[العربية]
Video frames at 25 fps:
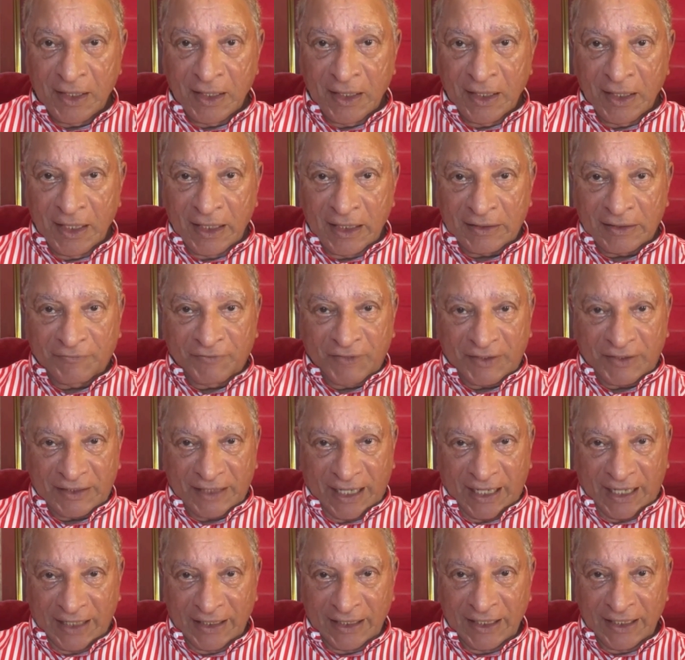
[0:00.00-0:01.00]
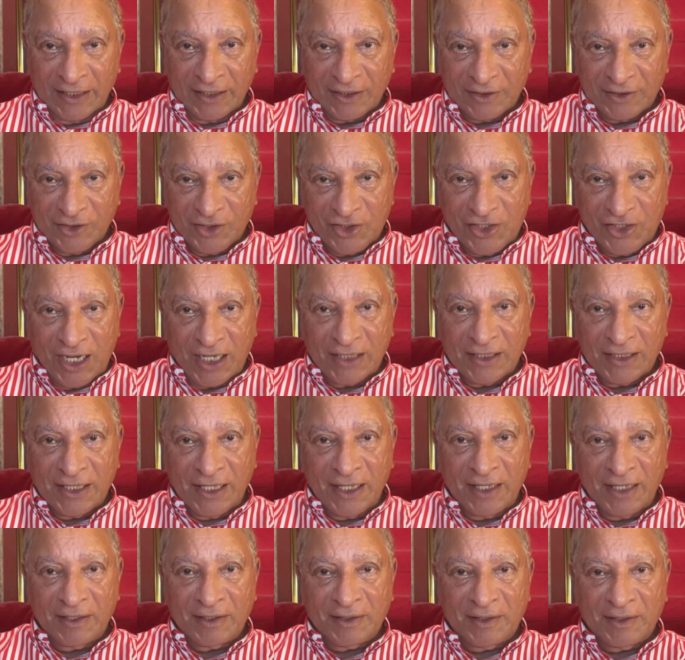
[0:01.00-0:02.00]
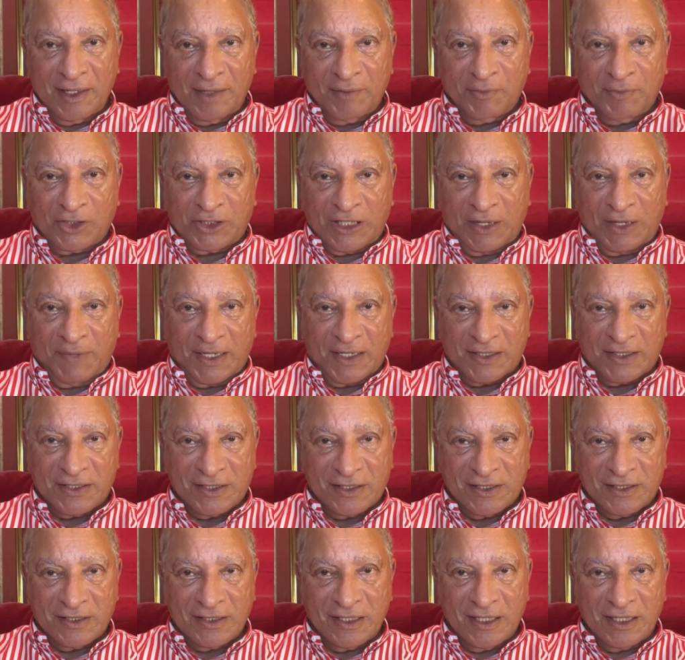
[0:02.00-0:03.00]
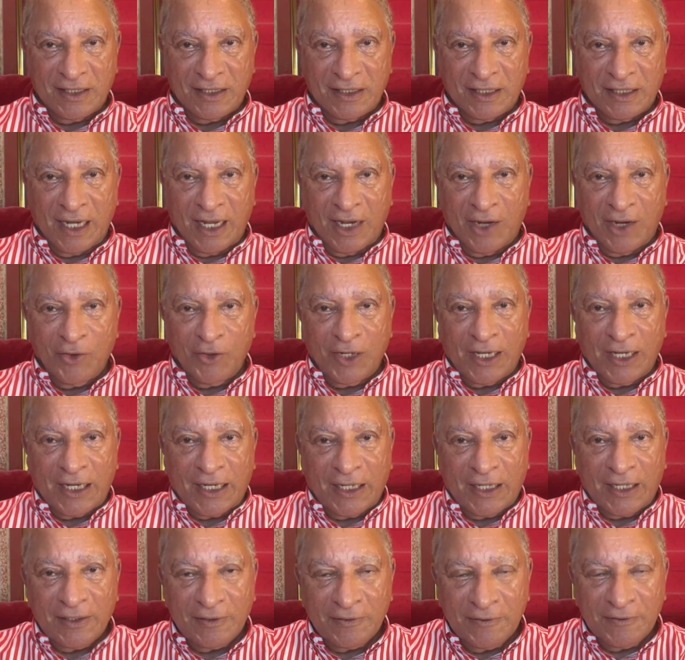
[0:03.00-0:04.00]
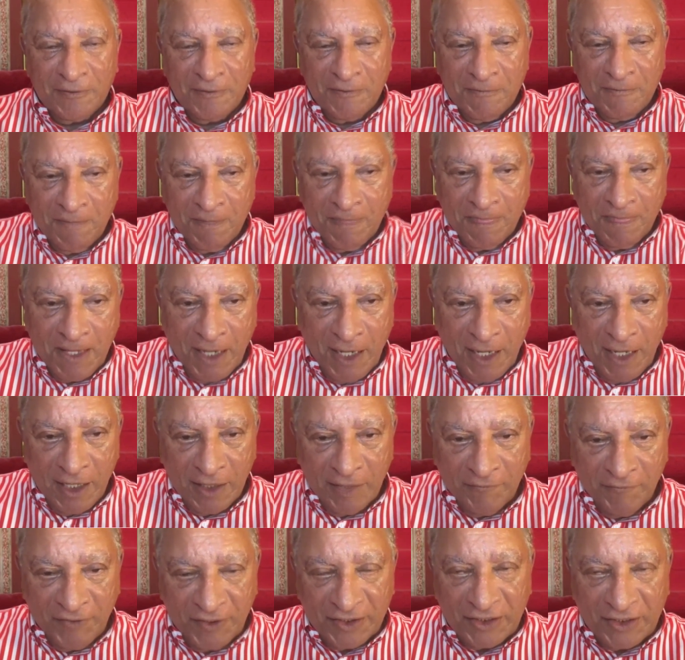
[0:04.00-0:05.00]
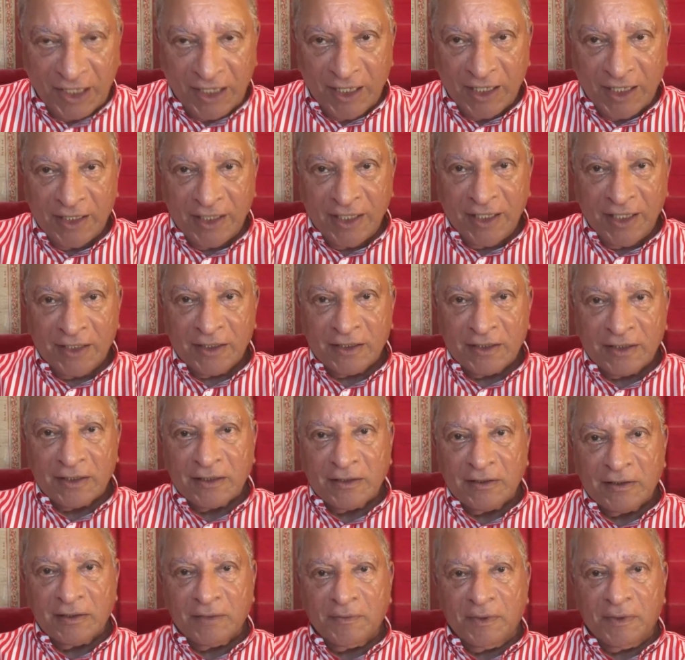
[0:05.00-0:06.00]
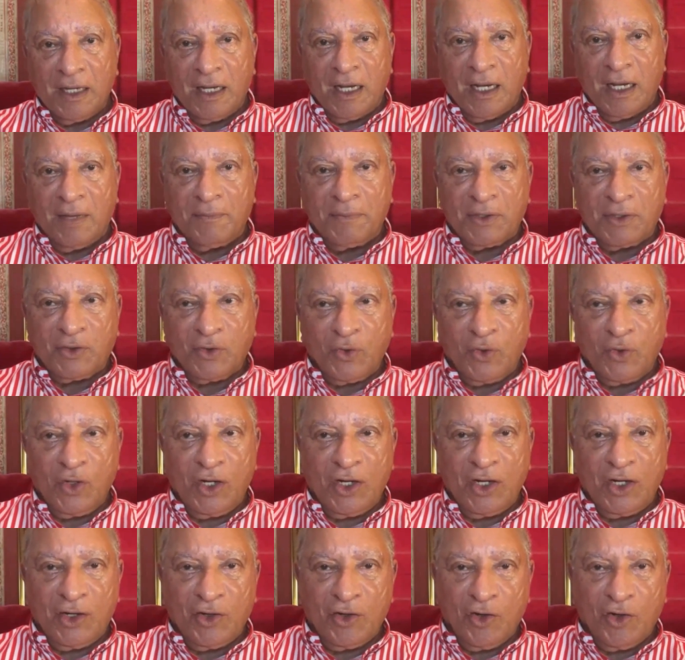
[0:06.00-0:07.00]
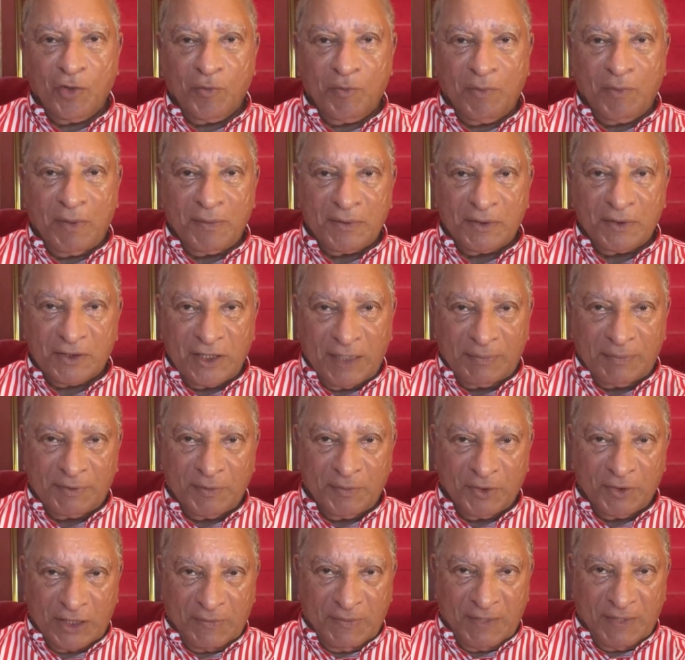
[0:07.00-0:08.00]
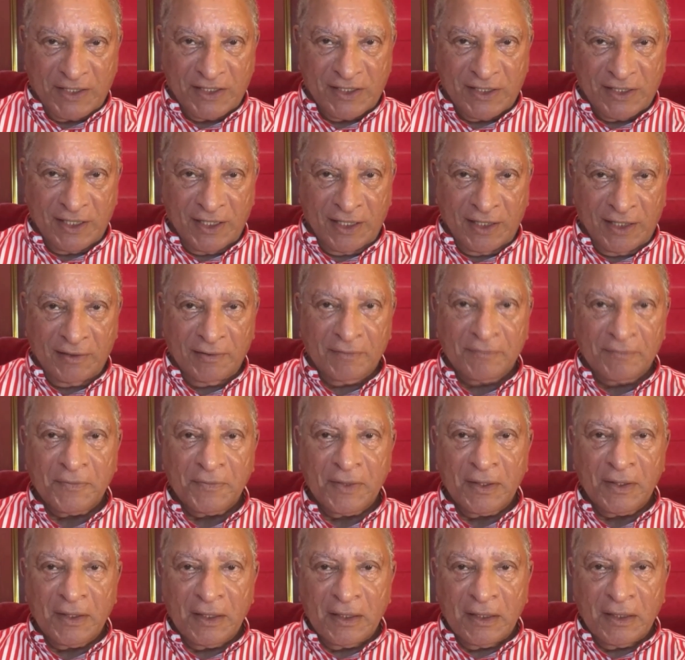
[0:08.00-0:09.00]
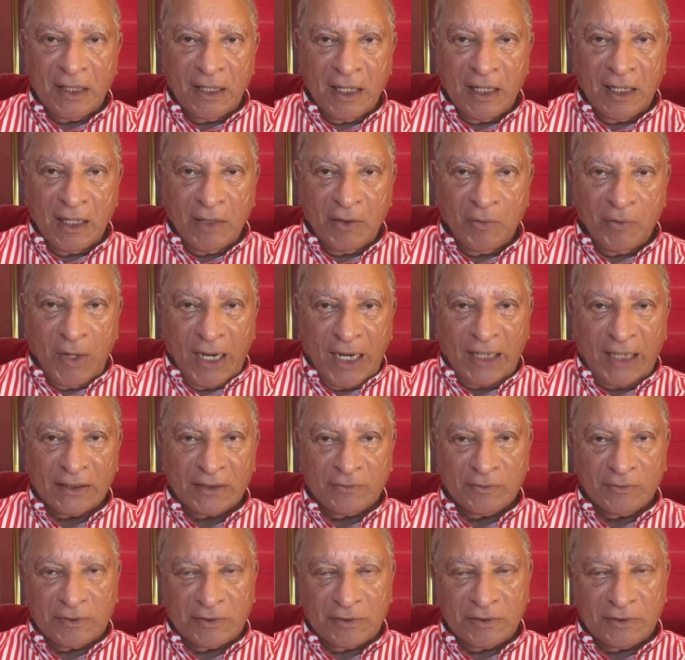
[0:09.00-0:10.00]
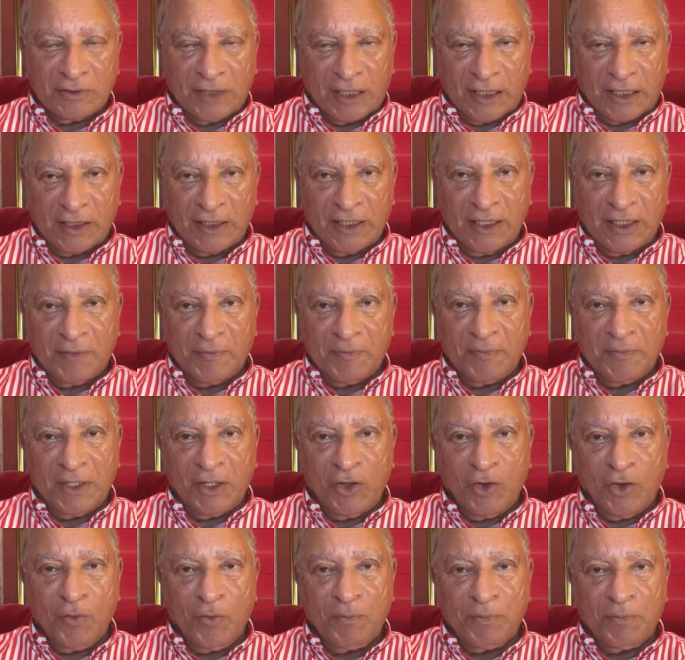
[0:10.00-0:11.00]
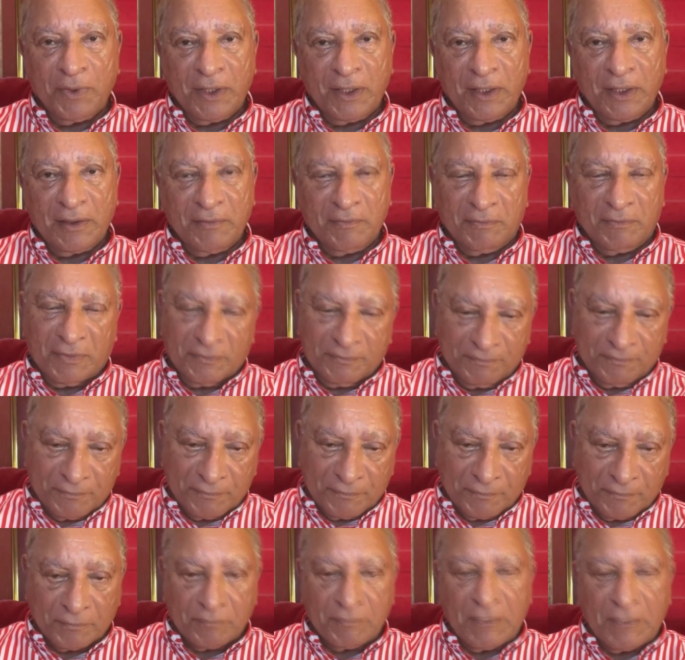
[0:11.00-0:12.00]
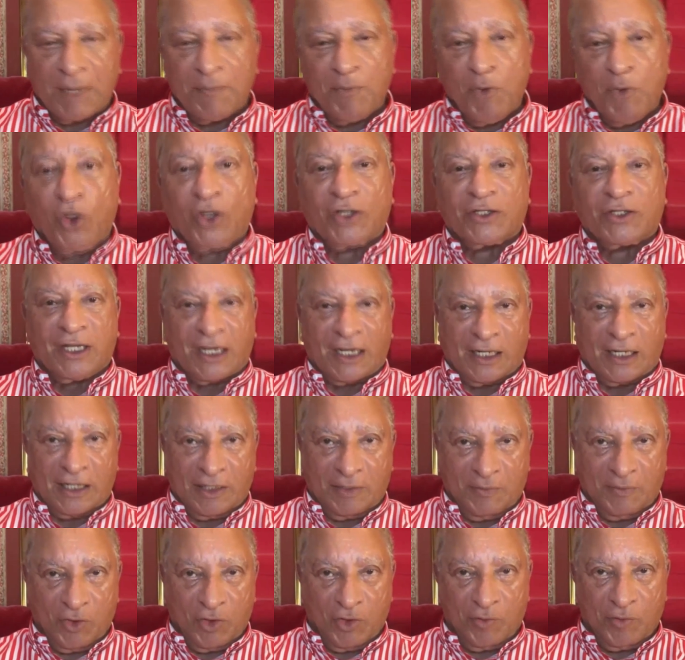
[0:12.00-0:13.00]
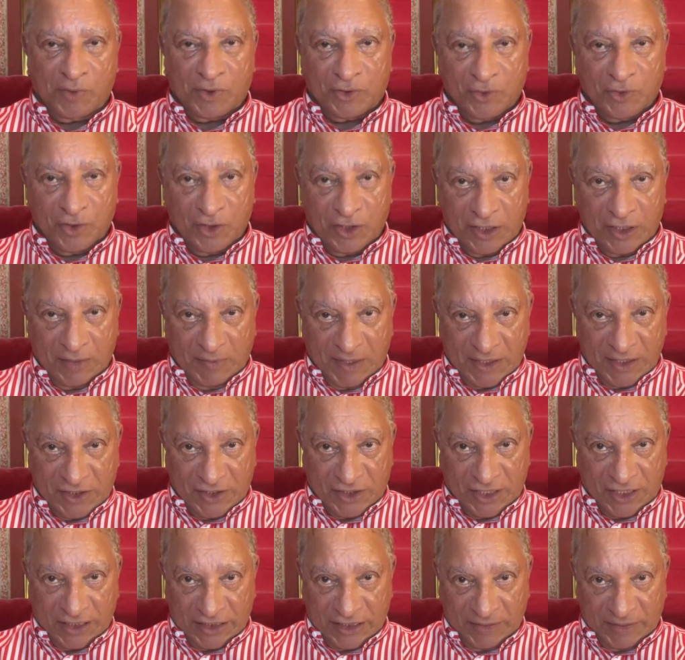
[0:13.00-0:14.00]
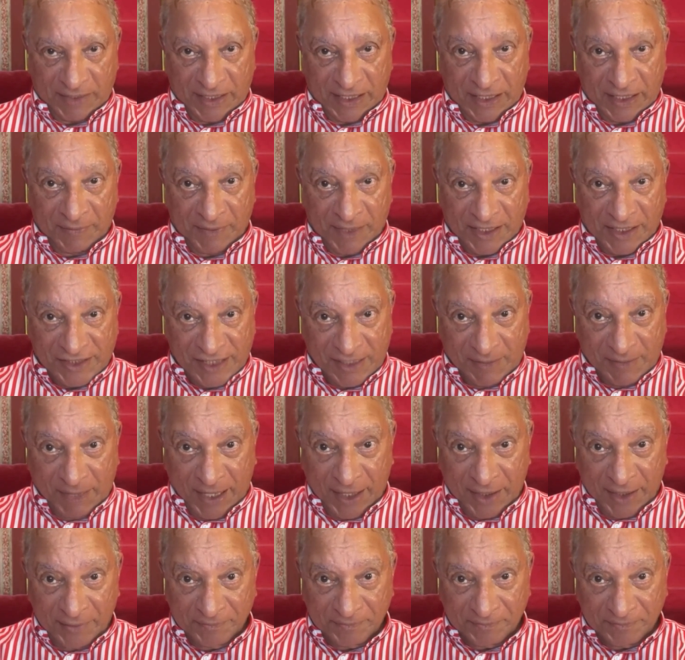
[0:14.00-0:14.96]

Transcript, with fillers: فالتحليل الاقتصادي آه، متماثل انا هقول لك آه، في تقارير آه، بتقول ان هم بالضبط متماثلين واحد تقرير منهم ب... مجموعه تقارير منهم بتقول ان مصر هتبقى نمره سبعه